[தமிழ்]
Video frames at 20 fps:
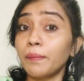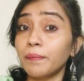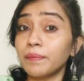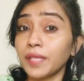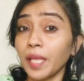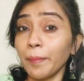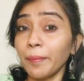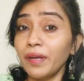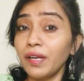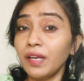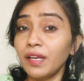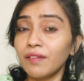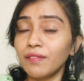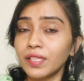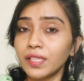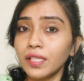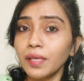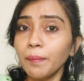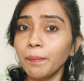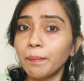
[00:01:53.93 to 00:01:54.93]
தமிழில்
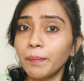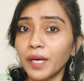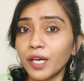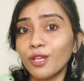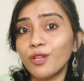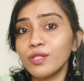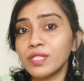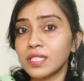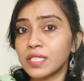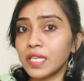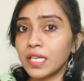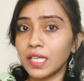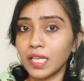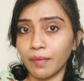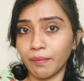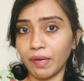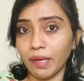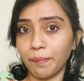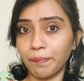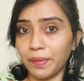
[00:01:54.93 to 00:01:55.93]
வந்து
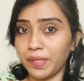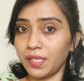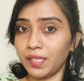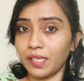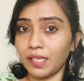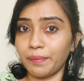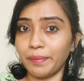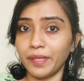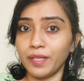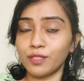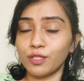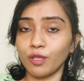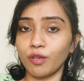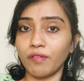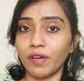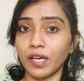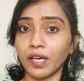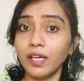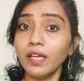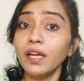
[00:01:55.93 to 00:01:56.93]
மறுசீரமைப்பு அப்படின்னு
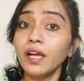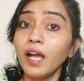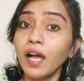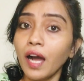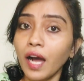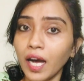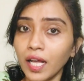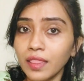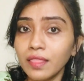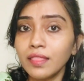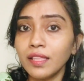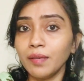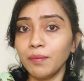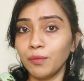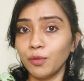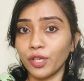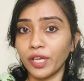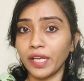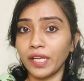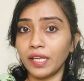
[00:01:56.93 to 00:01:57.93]
சொல்லுவாங்க அந்த
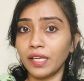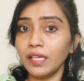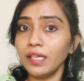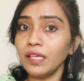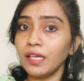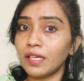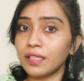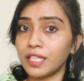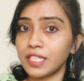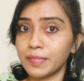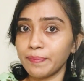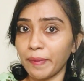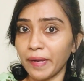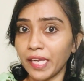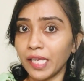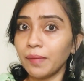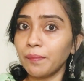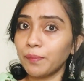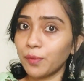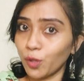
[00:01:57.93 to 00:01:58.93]
முறையில் அந்த
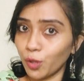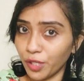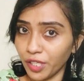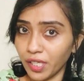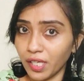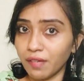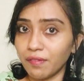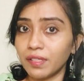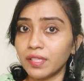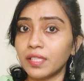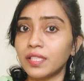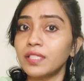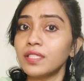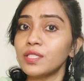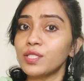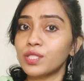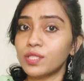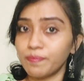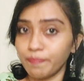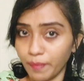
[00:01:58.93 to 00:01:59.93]
ஸ்பைக் ப்ரோட்டீனை வந்து
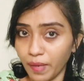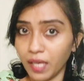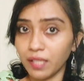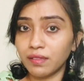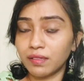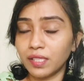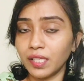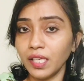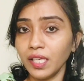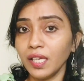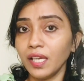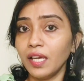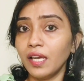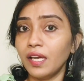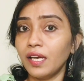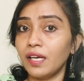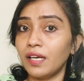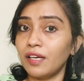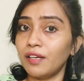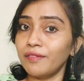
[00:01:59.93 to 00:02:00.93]
மாற்றி
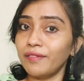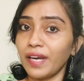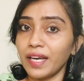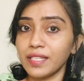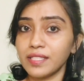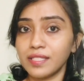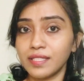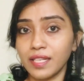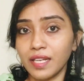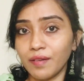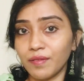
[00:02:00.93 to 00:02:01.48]
வேக்சினை